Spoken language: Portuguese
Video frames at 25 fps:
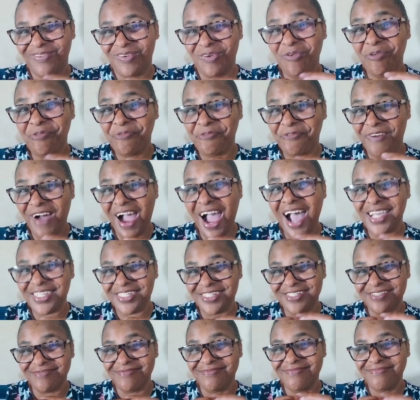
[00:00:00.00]
o
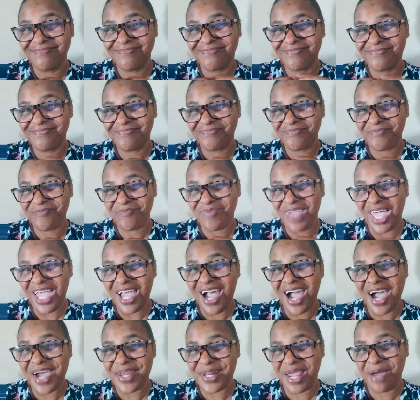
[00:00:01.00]
vaso,
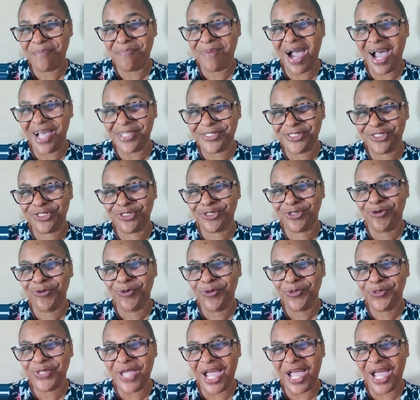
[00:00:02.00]
arabaçu,